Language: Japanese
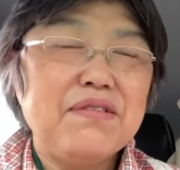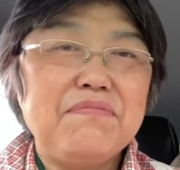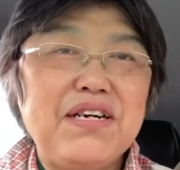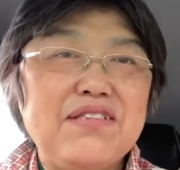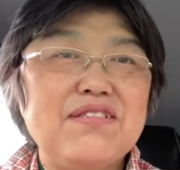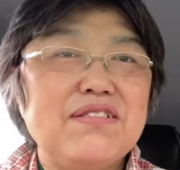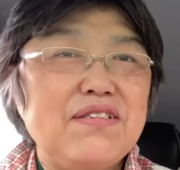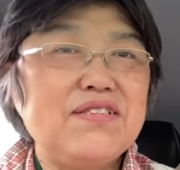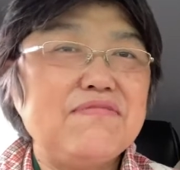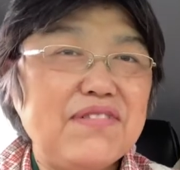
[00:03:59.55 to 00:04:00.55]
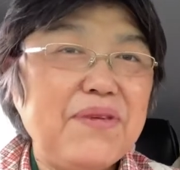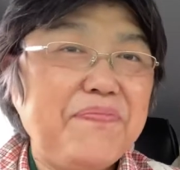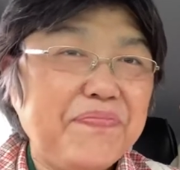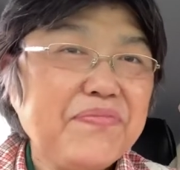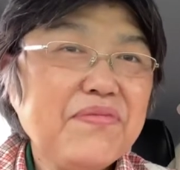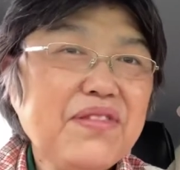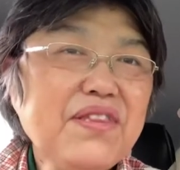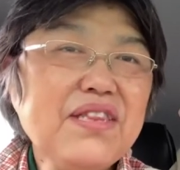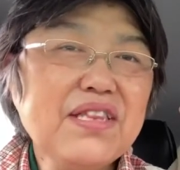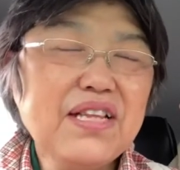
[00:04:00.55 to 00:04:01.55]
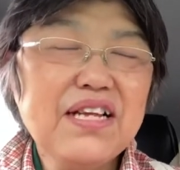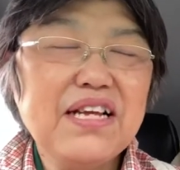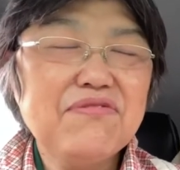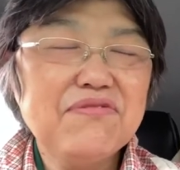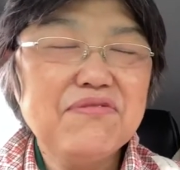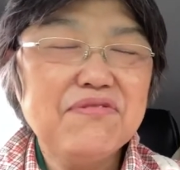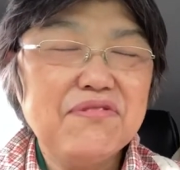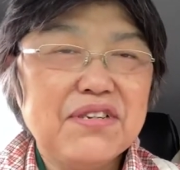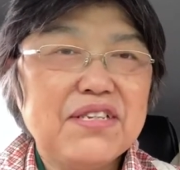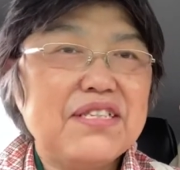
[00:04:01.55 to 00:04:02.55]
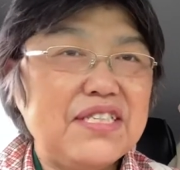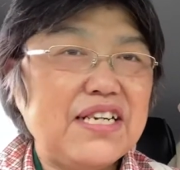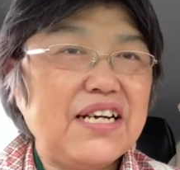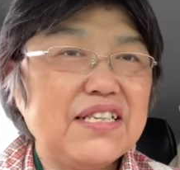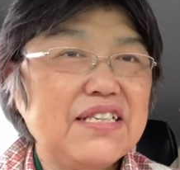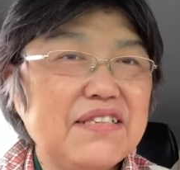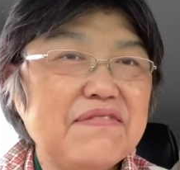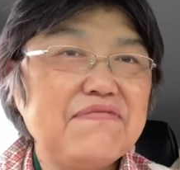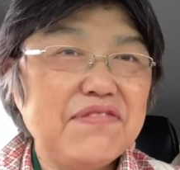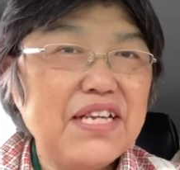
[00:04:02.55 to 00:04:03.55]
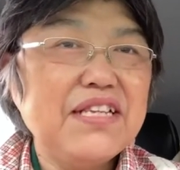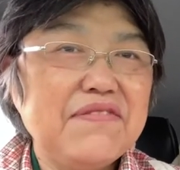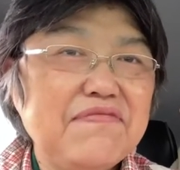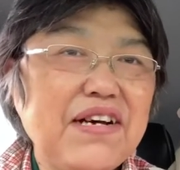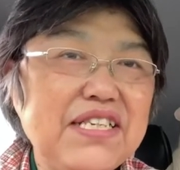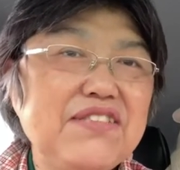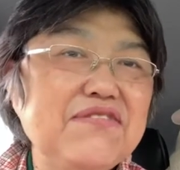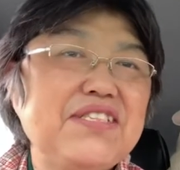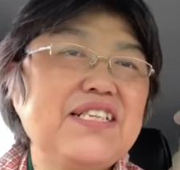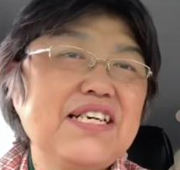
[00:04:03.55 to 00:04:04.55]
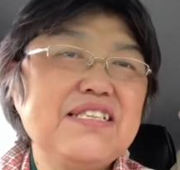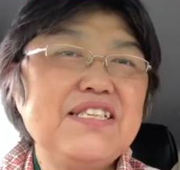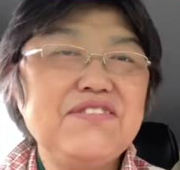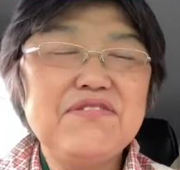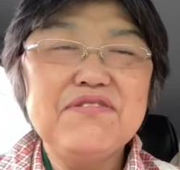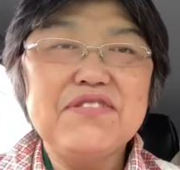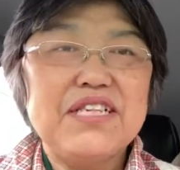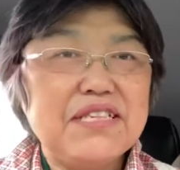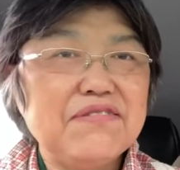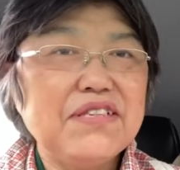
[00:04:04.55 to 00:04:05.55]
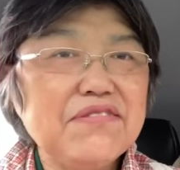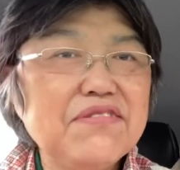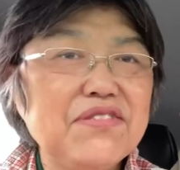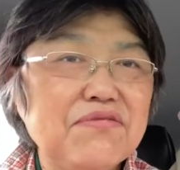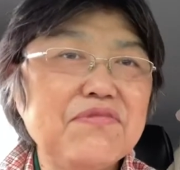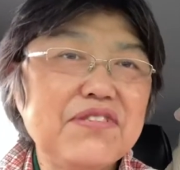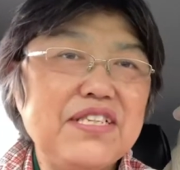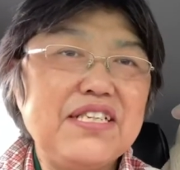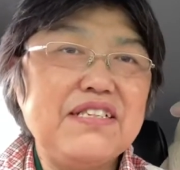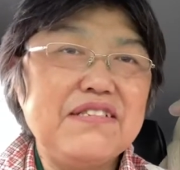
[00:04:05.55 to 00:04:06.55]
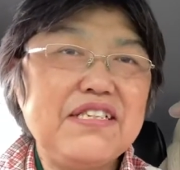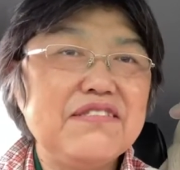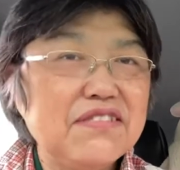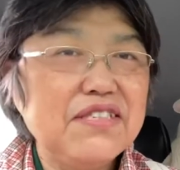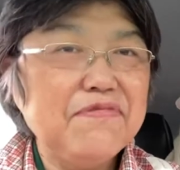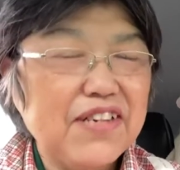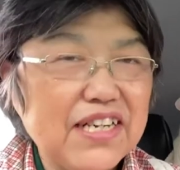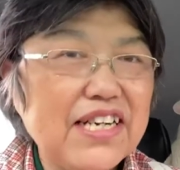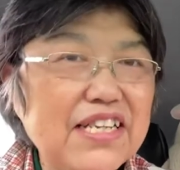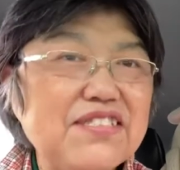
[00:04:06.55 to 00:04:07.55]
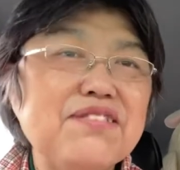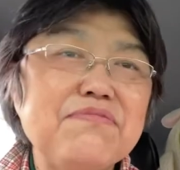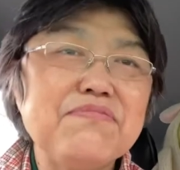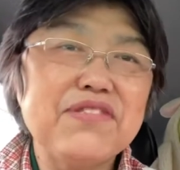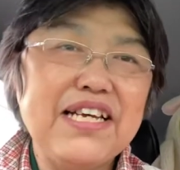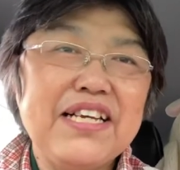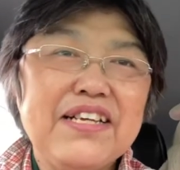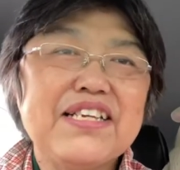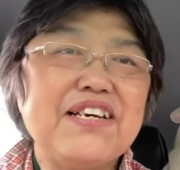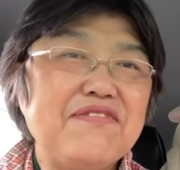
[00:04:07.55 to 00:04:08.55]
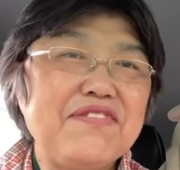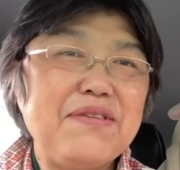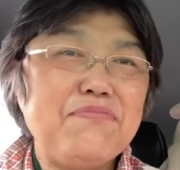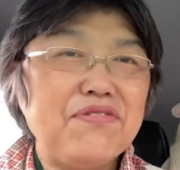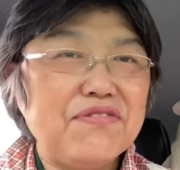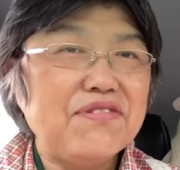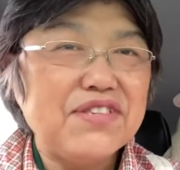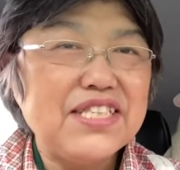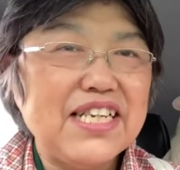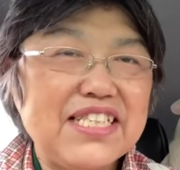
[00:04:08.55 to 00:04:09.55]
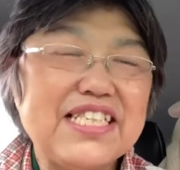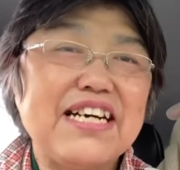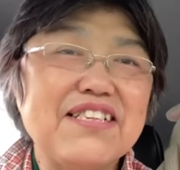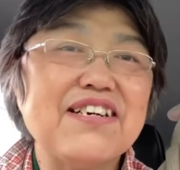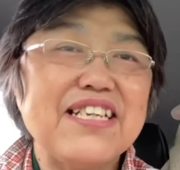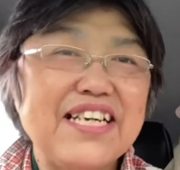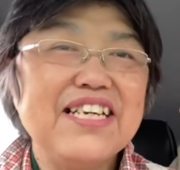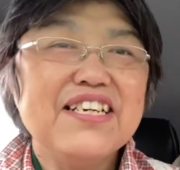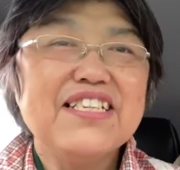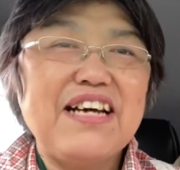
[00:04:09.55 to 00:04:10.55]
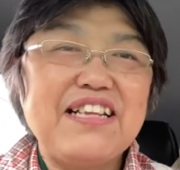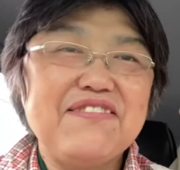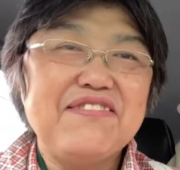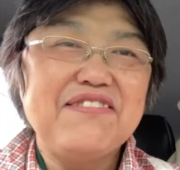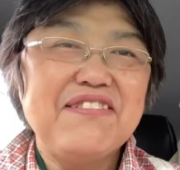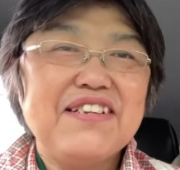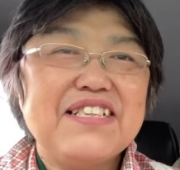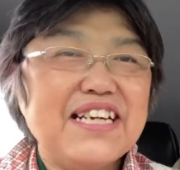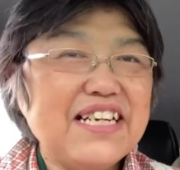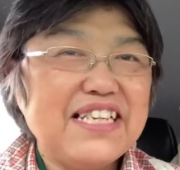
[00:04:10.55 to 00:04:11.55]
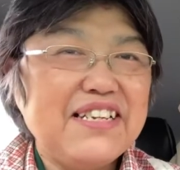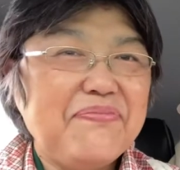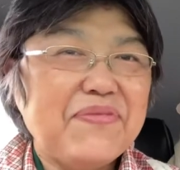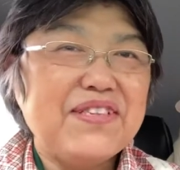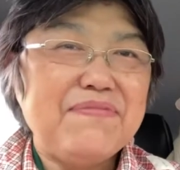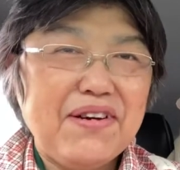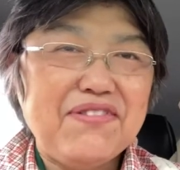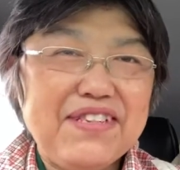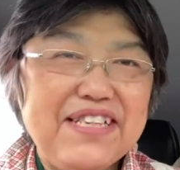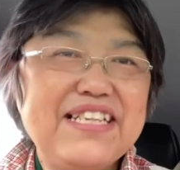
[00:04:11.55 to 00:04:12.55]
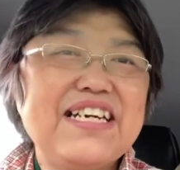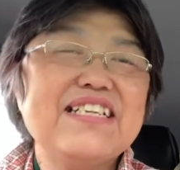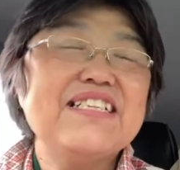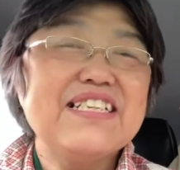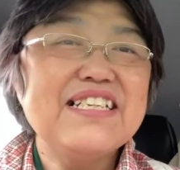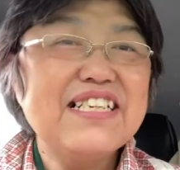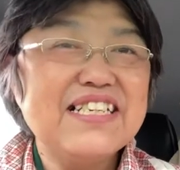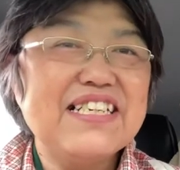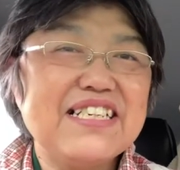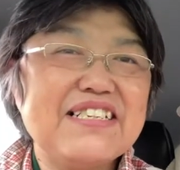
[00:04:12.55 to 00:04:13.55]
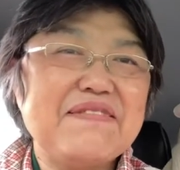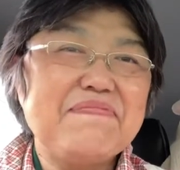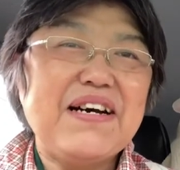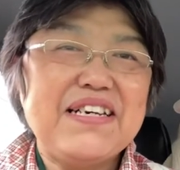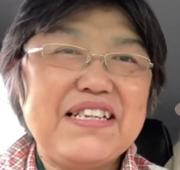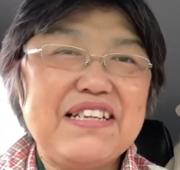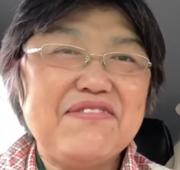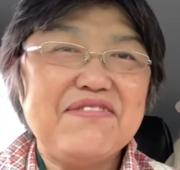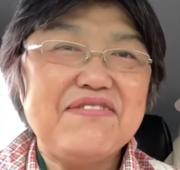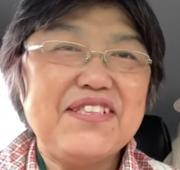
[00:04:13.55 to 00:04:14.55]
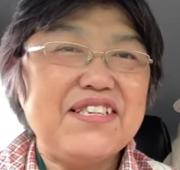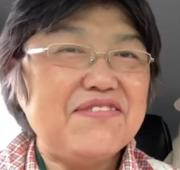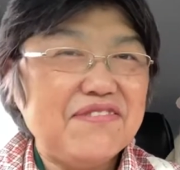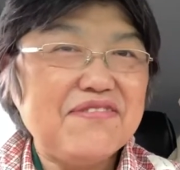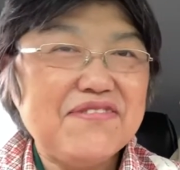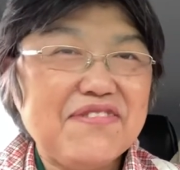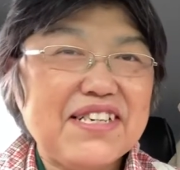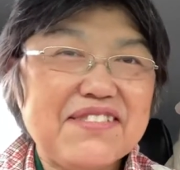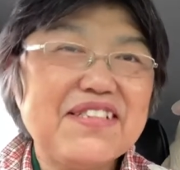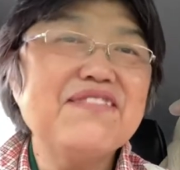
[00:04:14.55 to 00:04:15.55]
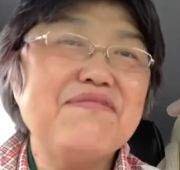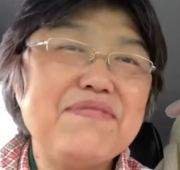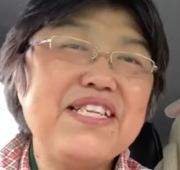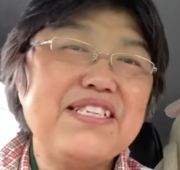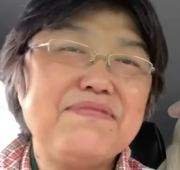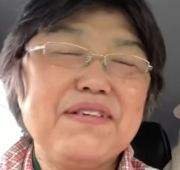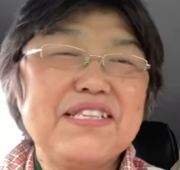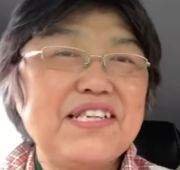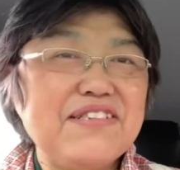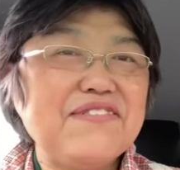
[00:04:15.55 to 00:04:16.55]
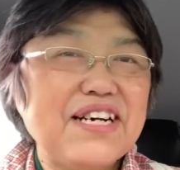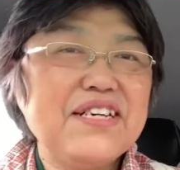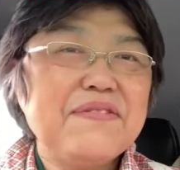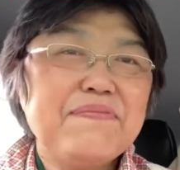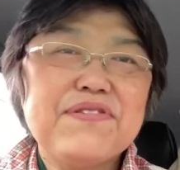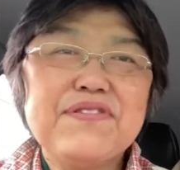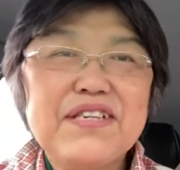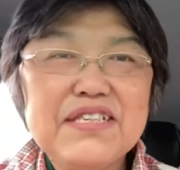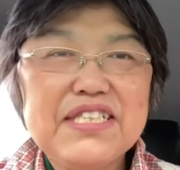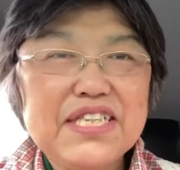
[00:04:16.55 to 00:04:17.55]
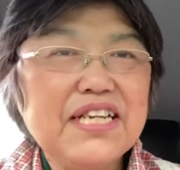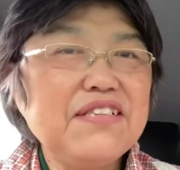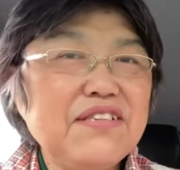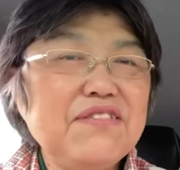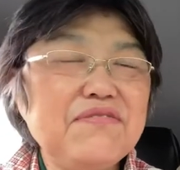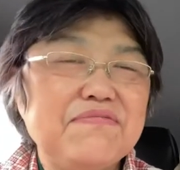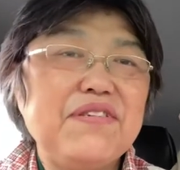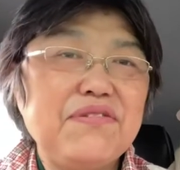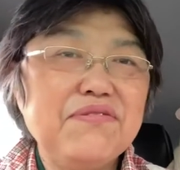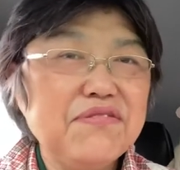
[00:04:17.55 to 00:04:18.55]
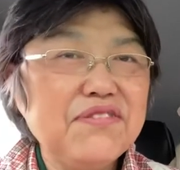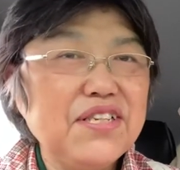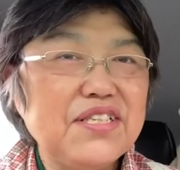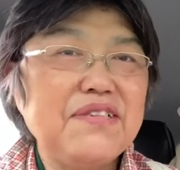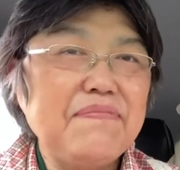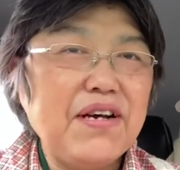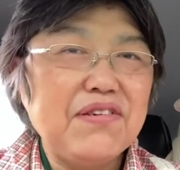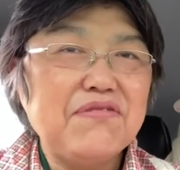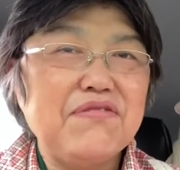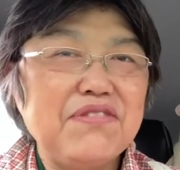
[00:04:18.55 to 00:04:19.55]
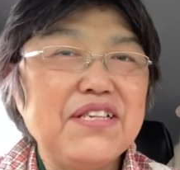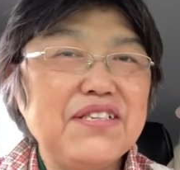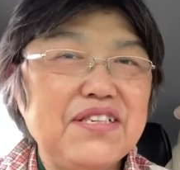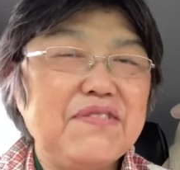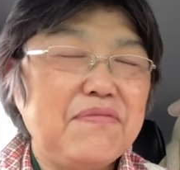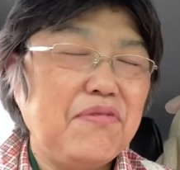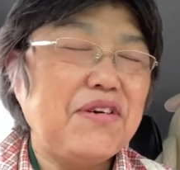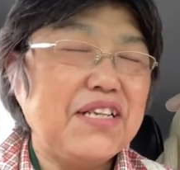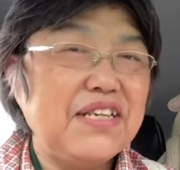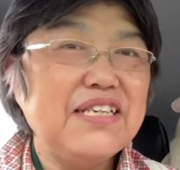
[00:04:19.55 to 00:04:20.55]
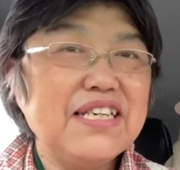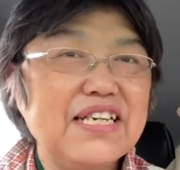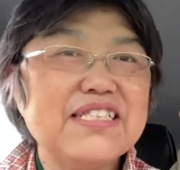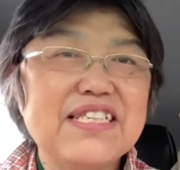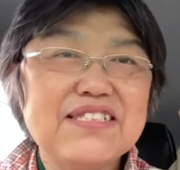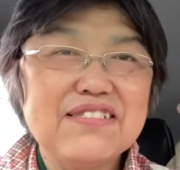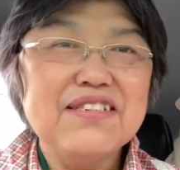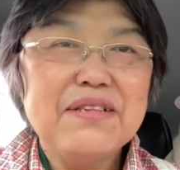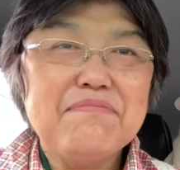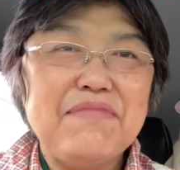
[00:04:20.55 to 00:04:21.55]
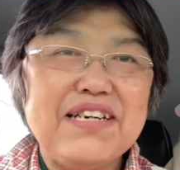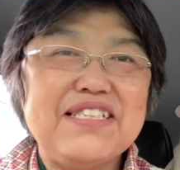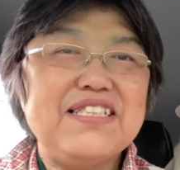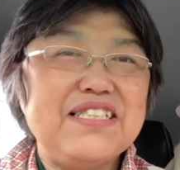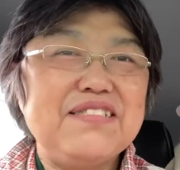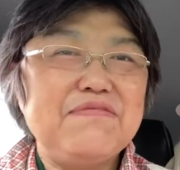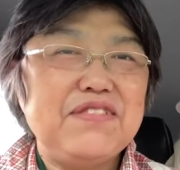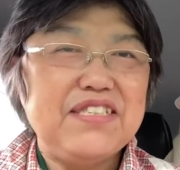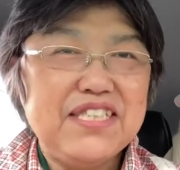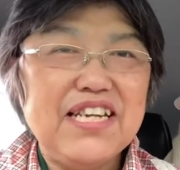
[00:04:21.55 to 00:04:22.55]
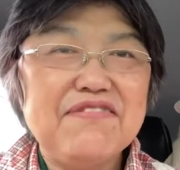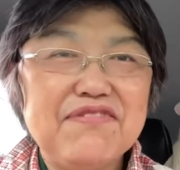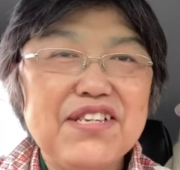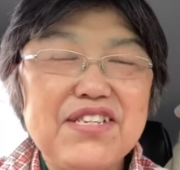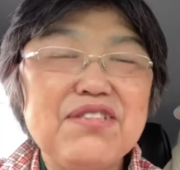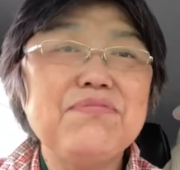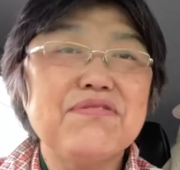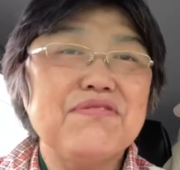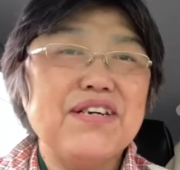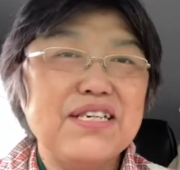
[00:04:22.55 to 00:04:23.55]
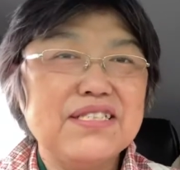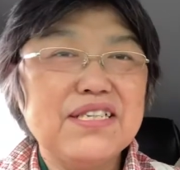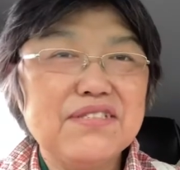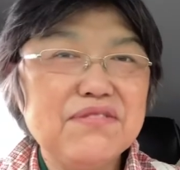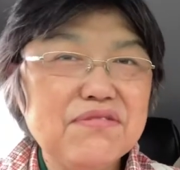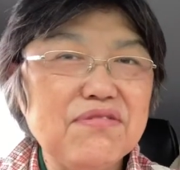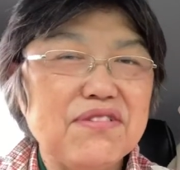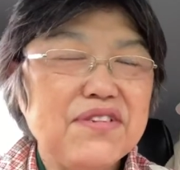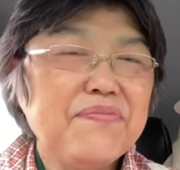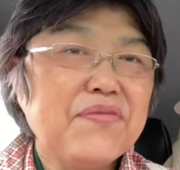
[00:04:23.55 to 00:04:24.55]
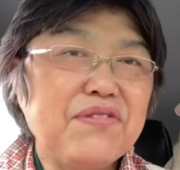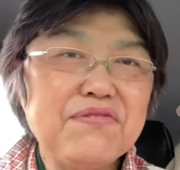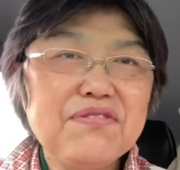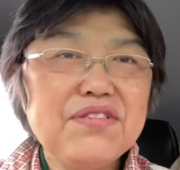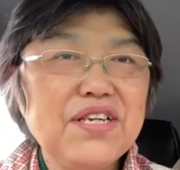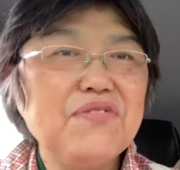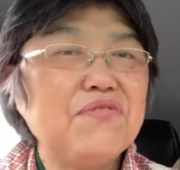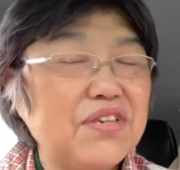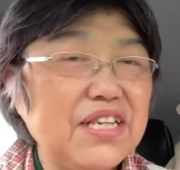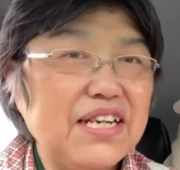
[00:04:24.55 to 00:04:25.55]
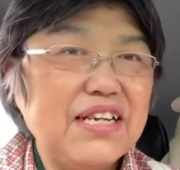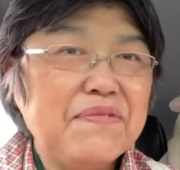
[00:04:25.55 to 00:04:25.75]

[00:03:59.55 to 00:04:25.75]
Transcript: まあ、い,いつもねあの時間のねは命だっていうようなね、そんな風に思っているにもかかわらず自分もね結構ねぼーっとした時間とかね、あのなんかねスマホでねダラダラダラダ、まああの TikTok とかそんなのを見てしまったりとか、そんな時間っていうのをね本当にね、まあ、こうやってお金に換算する、まあ、いちえんをねいちびょうと換算すると本当にね大きな